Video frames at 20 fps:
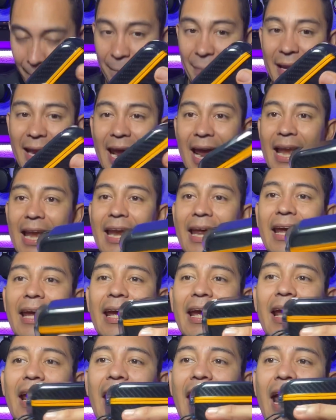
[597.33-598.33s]
viene
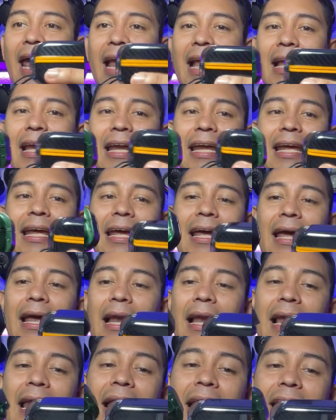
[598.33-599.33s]
el
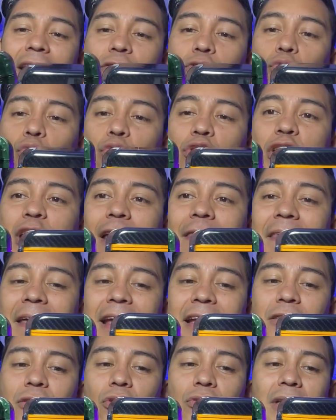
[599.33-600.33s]
el estuche de
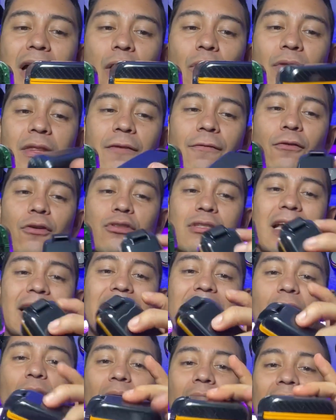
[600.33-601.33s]
estos audífonos, que
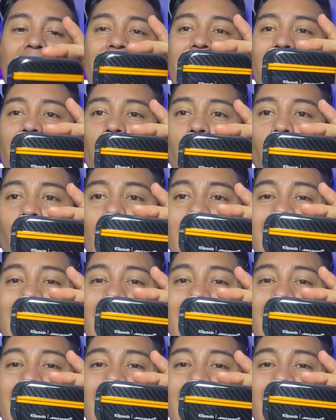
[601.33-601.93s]
te lo adelanto,